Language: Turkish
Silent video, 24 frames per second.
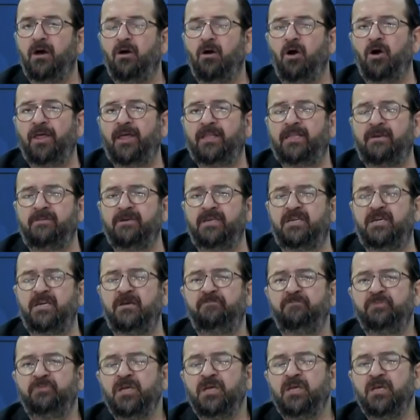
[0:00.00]
O da tabii ki
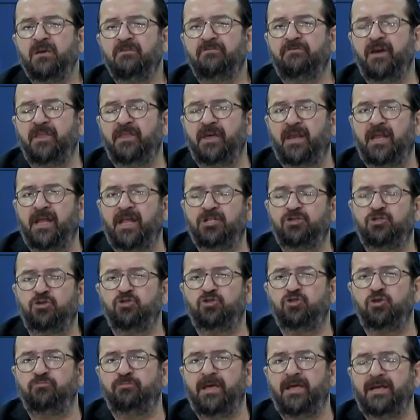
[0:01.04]
federal
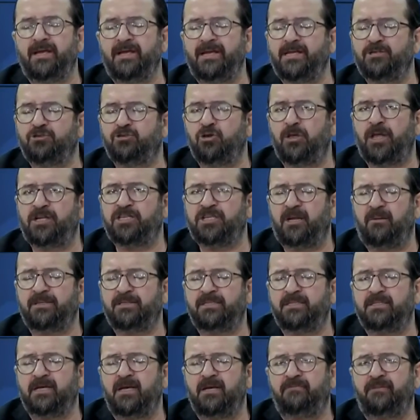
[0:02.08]
çözümle ilgili. Son
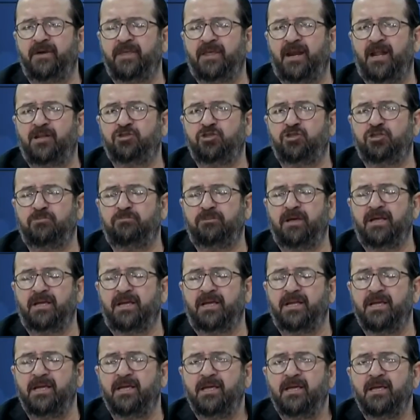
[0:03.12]
açıklaması da federal çözümle
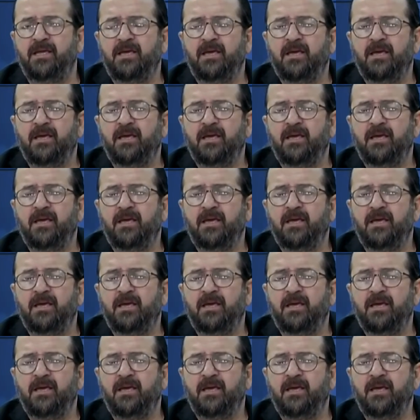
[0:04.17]
ilgili.